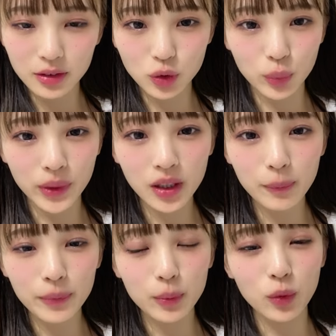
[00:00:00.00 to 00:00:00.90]
そう「
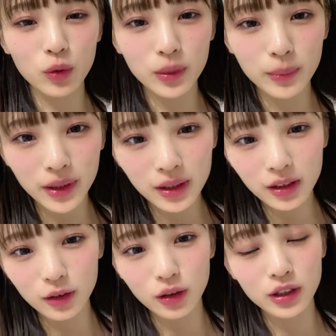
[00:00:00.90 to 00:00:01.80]
BeHappy」も折り面
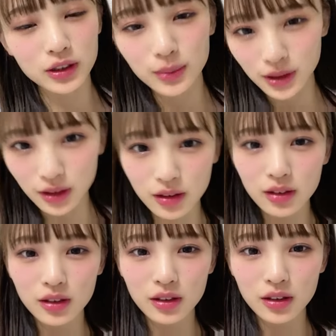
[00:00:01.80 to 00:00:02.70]
やけど初めて
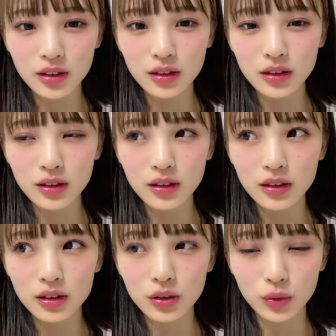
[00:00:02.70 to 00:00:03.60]

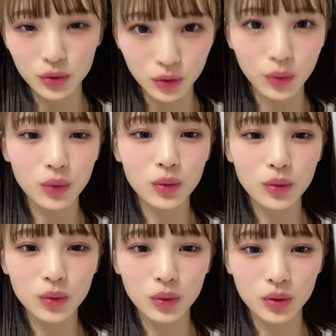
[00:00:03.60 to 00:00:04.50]
曲を
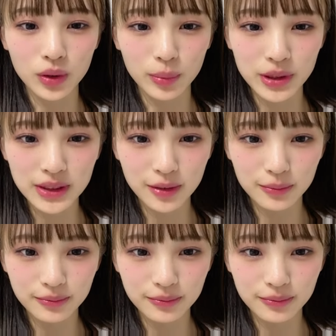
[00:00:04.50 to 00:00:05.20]
踊りました